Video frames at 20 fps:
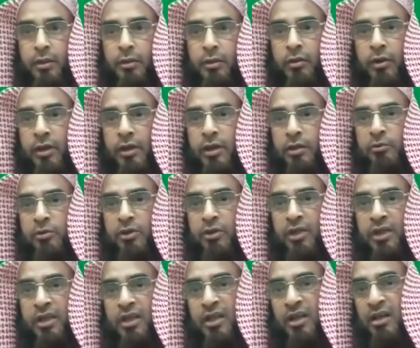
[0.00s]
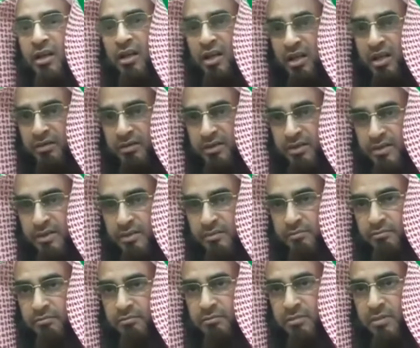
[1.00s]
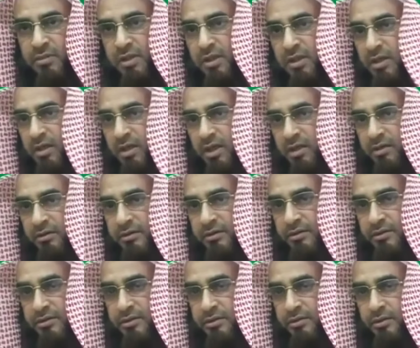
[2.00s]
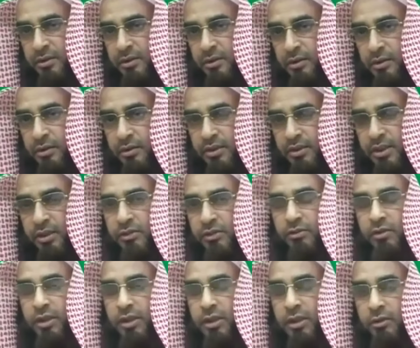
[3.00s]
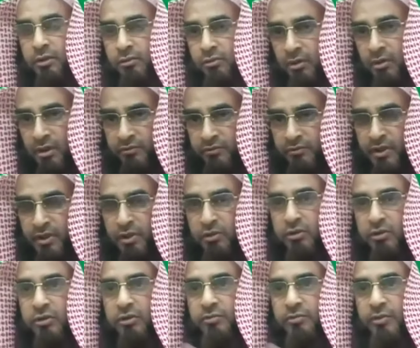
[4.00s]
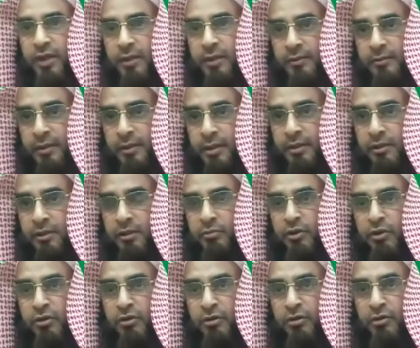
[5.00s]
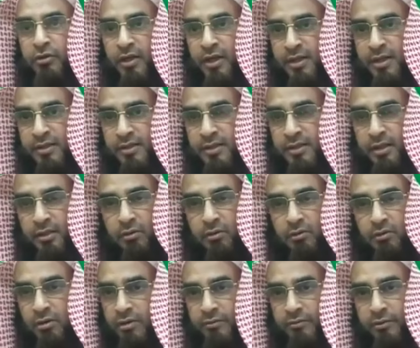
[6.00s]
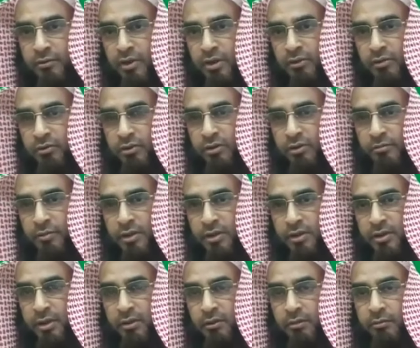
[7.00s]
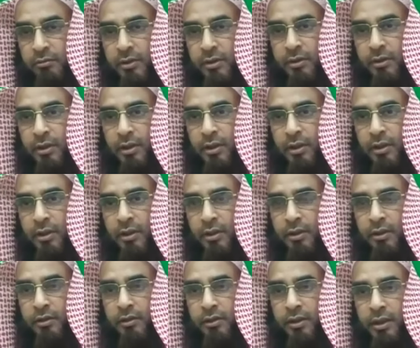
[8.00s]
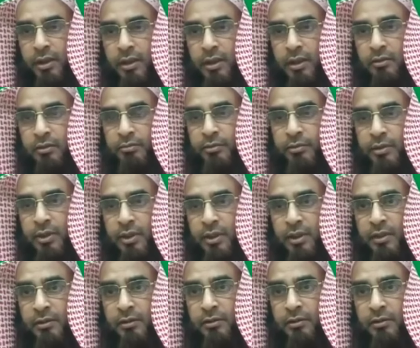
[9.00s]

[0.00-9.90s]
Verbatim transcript: কক্ষের মধ্যে ঘিরে রাখা হয়েছে ঘিরে রাখা হয়েছে যাতে করে কেউ তো অফ না করতে পারে একদিক বন্ধ করা আছে যাতে অফ কেউ না করতে পারে সেই কবরে তারপরে